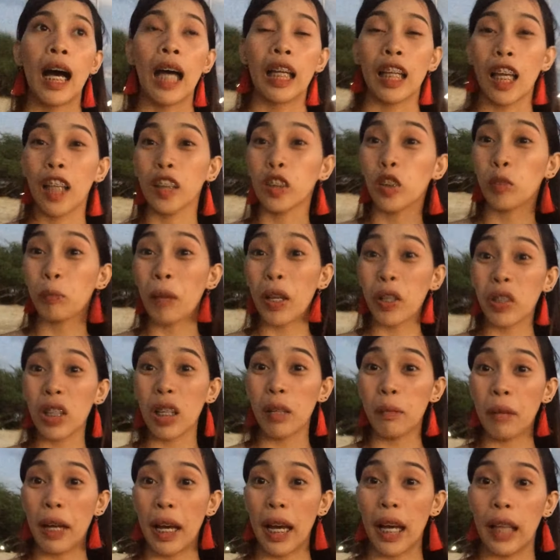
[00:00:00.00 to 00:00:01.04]
Uh, and kung meron
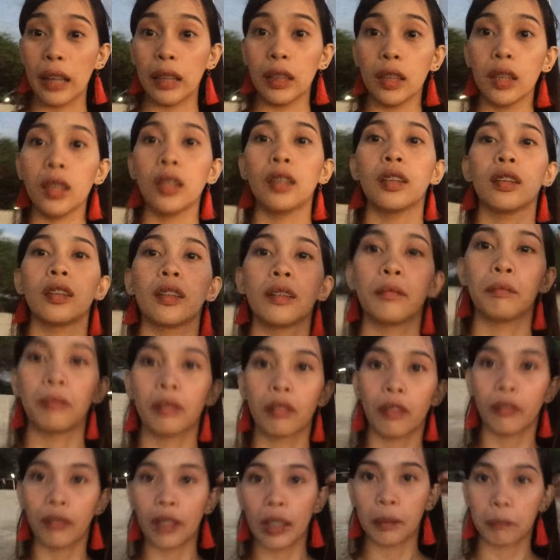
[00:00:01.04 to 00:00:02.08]
naman,
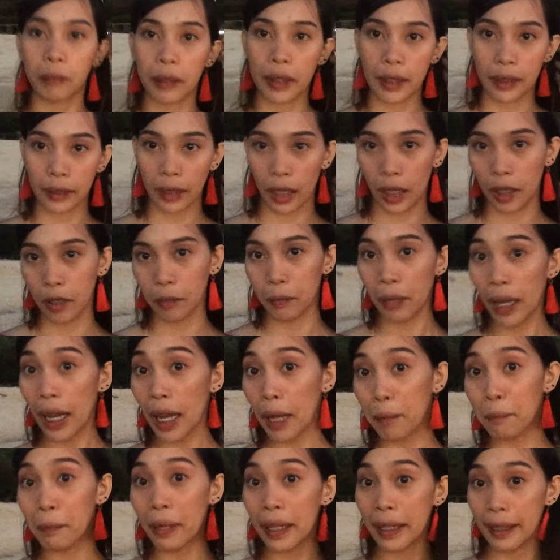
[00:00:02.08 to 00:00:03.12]
mag-vlog pa rin tayo
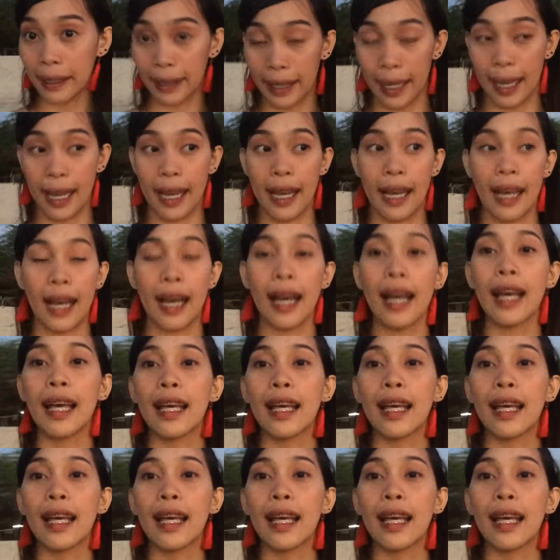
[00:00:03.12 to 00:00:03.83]
mamaya.